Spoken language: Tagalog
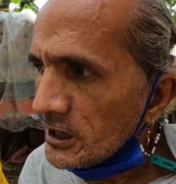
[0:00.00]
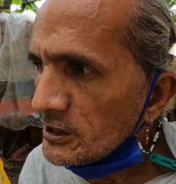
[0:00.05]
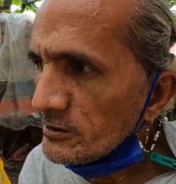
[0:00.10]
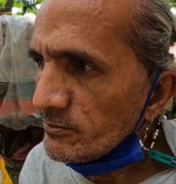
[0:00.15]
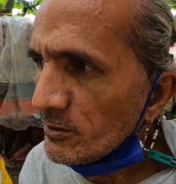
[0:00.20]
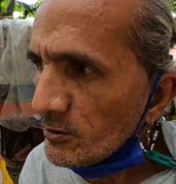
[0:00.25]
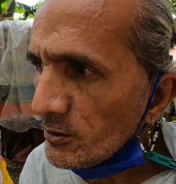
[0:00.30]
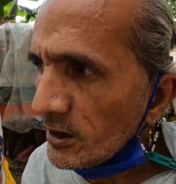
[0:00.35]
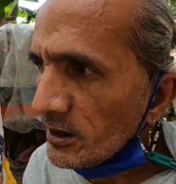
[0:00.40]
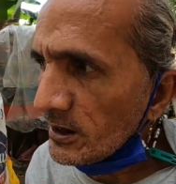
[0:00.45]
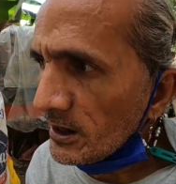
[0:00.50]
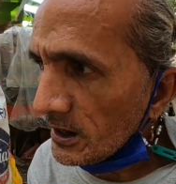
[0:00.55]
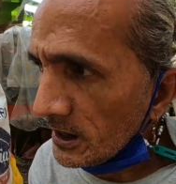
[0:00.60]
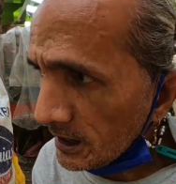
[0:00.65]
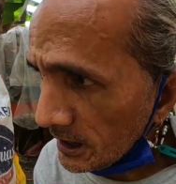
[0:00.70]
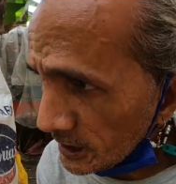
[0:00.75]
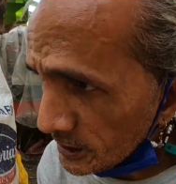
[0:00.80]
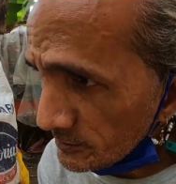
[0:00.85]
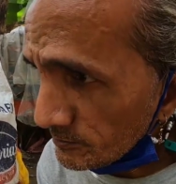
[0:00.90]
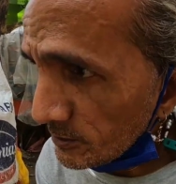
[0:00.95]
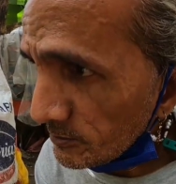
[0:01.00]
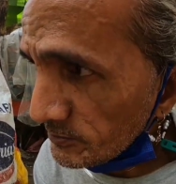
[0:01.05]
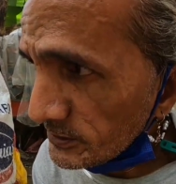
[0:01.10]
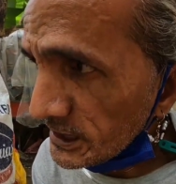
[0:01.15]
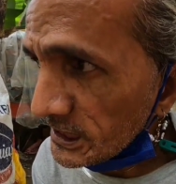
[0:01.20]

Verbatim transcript: Ano po, uh, ano po